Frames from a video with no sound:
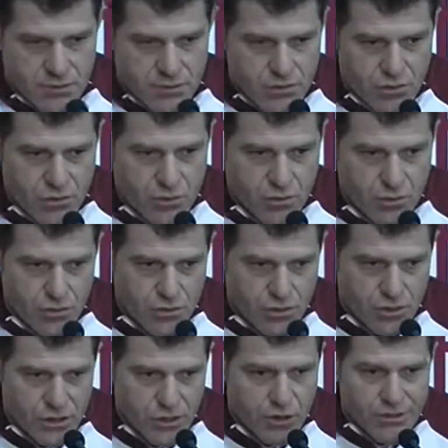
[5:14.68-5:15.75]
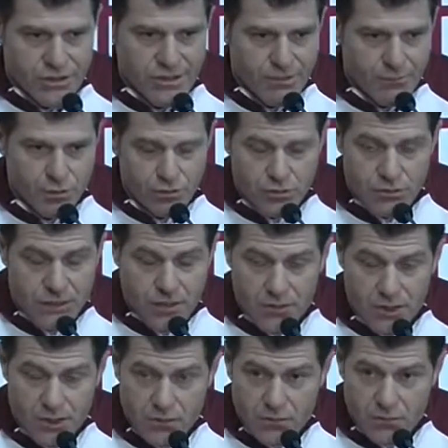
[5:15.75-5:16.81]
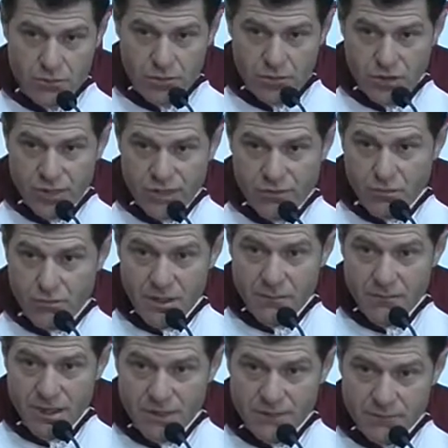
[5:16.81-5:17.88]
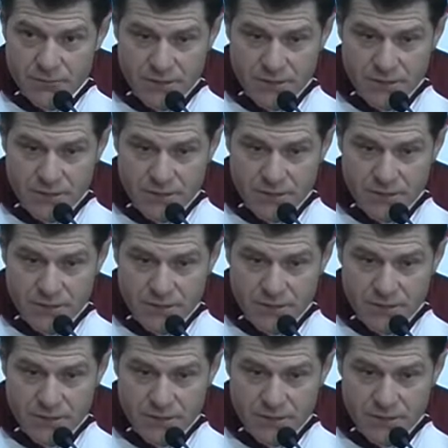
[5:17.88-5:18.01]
yo de los 30 puntos está bien, yo quería sumar más.